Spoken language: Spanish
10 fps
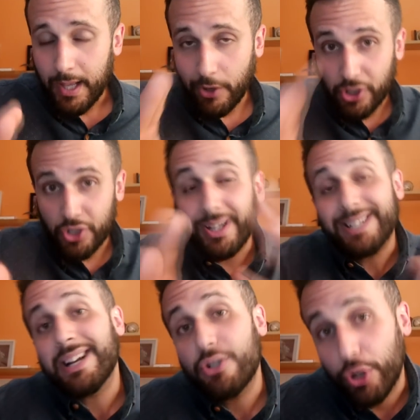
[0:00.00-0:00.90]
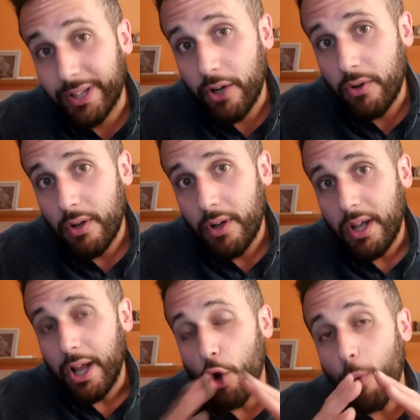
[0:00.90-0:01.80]
Y a los que os interesa el sorteo,
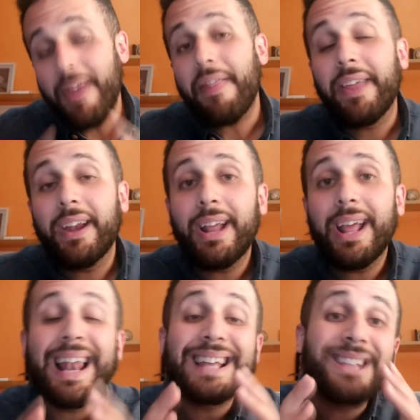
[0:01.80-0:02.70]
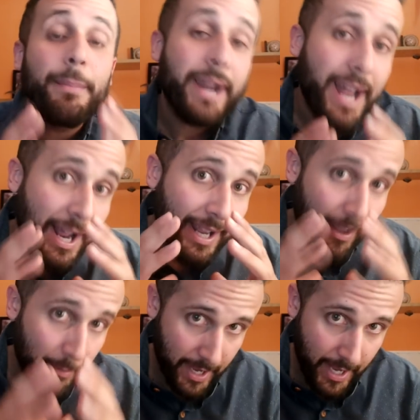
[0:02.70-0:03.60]
lo voy a decir la semana
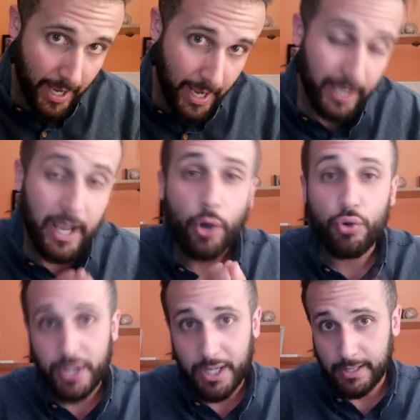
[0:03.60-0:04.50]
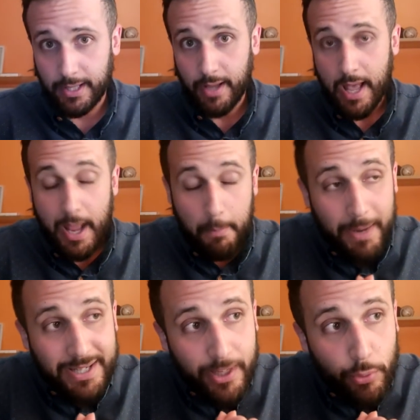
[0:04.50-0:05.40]
que viene, en qué consiste.
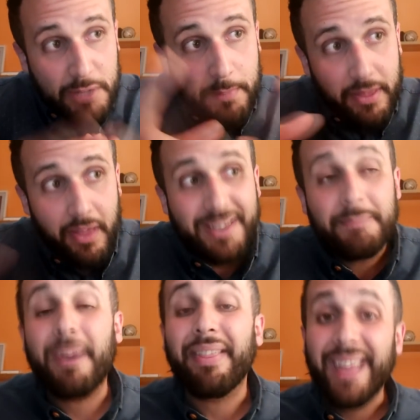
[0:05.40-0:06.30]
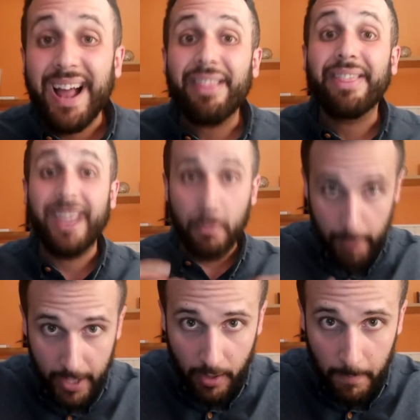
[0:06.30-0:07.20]
Va a ser una especie de especial
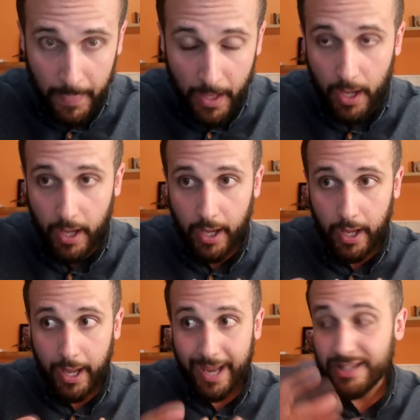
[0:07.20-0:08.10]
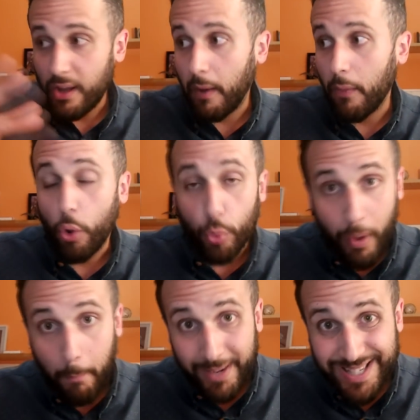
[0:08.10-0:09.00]
100.000, eh, he estado hablando con
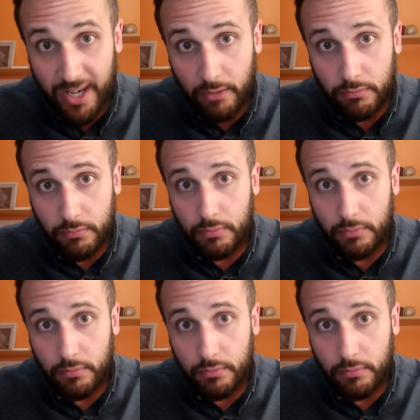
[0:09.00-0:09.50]
una empresa